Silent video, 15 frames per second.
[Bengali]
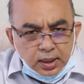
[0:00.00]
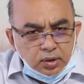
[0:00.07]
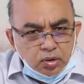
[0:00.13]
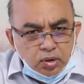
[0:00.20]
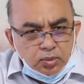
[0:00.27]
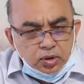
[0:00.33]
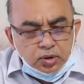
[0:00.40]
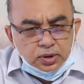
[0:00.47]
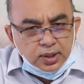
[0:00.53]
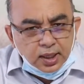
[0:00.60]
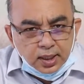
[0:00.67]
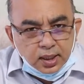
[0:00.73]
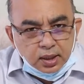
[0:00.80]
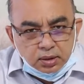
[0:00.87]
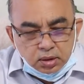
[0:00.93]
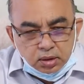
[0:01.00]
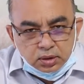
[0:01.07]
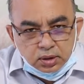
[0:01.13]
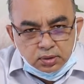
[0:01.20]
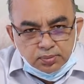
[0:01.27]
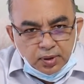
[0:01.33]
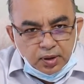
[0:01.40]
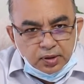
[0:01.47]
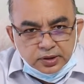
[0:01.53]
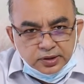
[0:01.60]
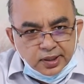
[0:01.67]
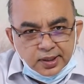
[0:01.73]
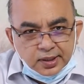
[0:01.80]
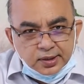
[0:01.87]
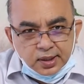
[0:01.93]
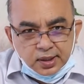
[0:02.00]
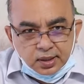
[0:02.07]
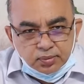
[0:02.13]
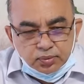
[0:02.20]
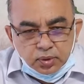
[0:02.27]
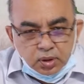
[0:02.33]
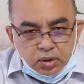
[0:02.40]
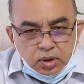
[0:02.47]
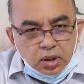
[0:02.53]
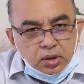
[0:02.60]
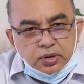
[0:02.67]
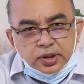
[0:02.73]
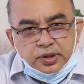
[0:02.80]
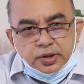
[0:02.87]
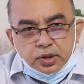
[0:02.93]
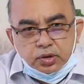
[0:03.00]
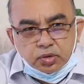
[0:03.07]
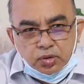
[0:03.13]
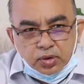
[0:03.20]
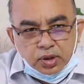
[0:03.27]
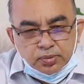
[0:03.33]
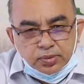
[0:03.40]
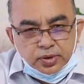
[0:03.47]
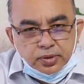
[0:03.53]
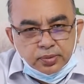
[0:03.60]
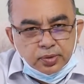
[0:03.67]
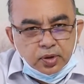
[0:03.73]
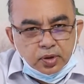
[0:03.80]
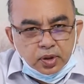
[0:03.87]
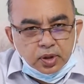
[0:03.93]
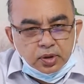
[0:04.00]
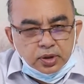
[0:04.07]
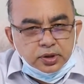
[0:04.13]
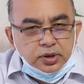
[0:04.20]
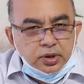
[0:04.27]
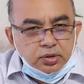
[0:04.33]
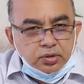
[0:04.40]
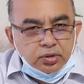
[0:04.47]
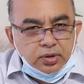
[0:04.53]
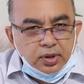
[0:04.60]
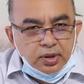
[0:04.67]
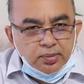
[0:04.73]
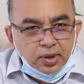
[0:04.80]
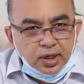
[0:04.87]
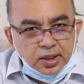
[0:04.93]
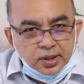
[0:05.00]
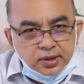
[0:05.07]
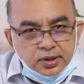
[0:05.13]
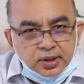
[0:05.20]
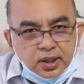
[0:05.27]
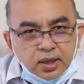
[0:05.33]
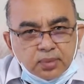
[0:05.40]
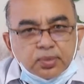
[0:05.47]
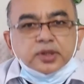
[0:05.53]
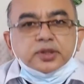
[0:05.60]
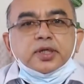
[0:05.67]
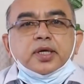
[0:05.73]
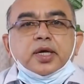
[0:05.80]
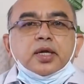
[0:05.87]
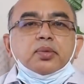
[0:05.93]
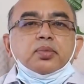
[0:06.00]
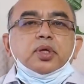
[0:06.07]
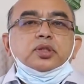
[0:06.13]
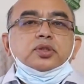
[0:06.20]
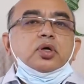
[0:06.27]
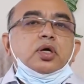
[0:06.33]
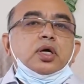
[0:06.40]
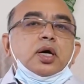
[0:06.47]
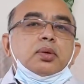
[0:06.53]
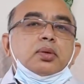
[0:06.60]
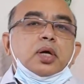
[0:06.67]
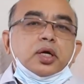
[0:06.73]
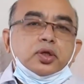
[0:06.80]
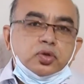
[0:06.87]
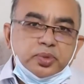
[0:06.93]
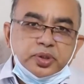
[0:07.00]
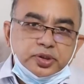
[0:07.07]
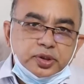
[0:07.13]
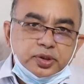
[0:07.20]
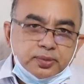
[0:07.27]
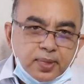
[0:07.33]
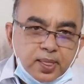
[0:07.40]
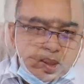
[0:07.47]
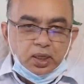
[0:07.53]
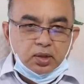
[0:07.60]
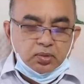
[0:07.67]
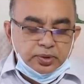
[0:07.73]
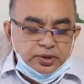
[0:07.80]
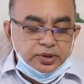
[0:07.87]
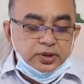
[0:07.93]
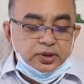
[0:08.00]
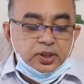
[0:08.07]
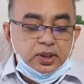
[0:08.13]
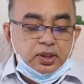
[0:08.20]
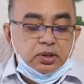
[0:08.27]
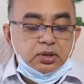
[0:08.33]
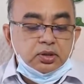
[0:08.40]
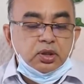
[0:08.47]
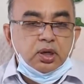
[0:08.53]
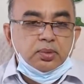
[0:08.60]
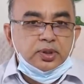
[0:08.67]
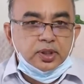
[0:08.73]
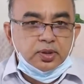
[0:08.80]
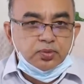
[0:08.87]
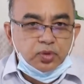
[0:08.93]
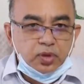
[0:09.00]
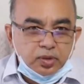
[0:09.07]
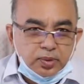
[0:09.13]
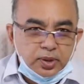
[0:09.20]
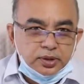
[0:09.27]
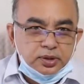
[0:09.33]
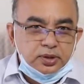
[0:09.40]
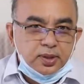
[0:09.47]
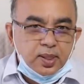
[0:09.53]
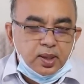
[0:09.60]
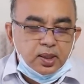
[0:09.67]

আনকমন তা না অর্থাৎ পাওয়া যায় না তা না অন্যান্য দেশের তুলনায় পৃথিবীর অন্যান্য দেশের তুলনায় বাংলাদেশে প্লাস্টিক এনিমিয়ার সংখ্যা একটু বেশি কেন বেশি সেটা হয়তো আমাদের পরিবেশ